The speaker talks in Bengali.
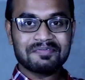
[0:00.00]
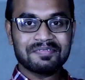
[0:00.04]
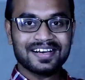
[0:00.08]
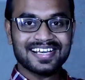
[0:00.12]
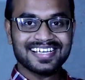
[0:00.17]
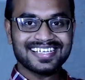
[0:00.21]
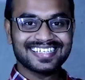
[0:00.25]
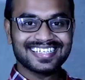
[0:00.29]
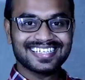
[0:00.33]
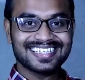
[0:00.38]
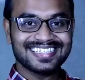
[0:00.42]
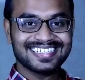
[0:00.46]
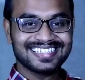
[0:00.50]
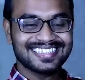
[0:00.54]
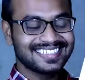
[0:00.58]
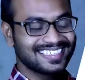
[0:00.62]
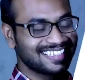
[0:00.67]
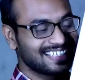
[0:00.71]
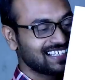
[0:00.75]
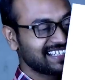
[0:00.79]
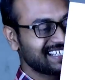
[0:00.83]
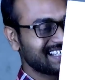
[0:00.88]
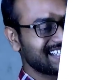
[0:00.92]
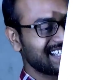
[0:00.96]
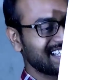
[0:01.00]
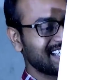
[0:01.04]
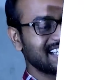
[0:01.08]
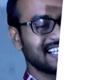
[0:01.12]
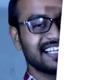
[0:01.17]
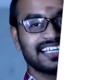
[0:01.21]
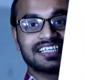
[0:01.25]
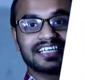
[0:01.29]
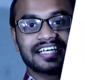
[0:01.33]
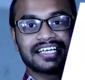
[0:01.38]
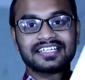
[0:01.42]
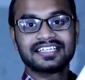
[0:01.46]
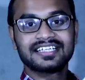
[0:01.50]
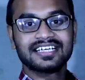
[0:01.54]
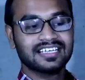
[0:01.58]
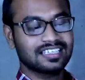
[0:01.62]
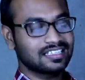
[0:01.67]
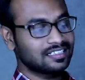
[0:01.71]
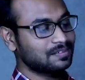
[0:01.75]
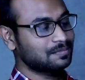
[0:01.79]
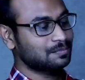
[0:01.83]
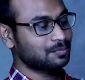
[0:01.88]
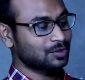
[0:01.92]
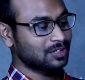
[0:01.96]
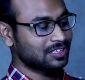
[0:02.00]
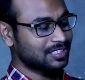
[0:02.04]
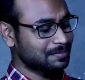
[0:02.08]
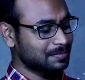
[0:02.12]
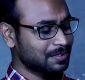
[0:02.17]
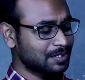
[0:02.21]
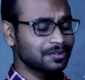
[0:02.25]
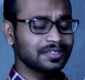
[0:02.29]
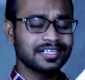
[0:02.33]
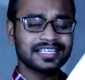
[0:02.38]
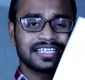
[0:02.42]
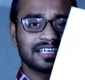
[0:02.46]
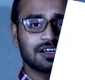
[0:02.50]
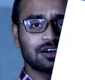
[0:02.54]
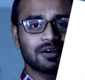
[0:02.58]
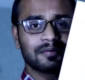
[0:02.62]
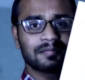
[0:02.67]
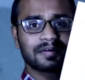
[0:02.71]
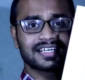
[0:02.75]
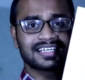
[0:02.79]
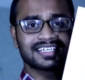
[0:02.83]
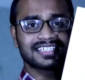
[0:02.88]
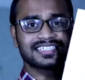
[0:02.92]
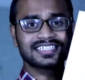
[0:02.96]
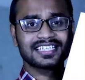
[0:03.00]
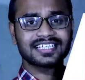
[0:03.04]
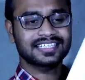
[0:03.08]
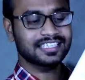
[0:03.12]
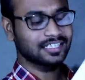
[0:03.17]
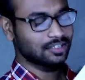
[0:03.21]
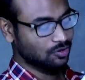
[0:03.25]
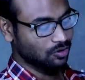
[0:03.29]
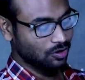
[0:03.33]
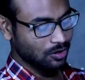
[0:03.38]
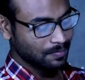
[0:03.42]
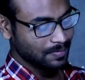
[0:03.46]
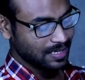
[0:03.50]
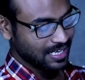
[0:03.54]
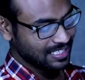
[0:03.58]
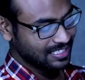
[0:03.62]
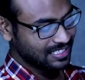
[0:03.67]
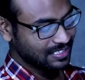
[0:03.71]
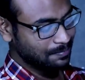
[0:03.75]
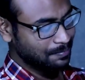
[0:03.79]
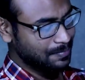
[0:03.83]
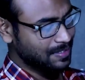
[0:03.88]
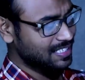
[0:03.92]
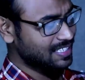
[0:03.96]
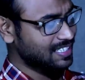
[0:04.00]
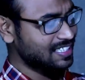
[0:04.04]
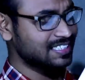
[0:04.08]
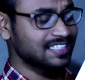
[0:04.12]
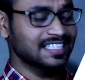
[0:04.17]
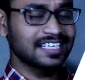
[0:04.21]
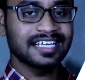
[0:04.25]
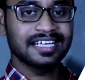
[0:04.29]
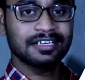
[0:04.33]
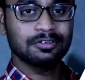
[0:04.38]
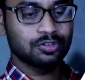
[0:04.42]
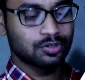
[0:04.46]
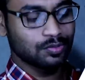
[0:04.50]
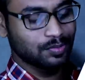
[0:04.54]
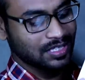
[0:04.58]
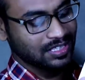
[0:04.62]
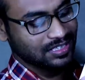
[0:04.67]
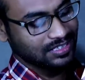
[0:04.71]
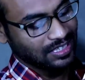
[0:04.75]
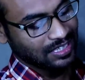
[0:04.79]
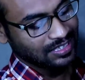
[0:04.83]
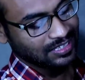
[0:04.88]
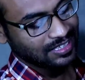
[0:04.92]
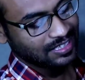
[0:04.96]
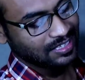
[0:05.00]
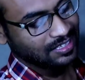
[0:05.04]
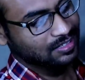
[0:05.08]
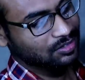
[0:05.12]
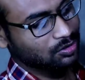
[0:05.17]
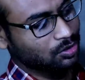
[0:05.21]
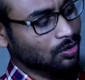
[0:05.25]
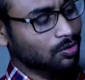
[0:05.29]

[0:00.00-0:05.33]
ফাইনালি এই লেটারটা বলতে পারো এটাও আমার কাছে একটা কম অ্যাচিভমেন্ট না যারা ইউটিউবার তাদের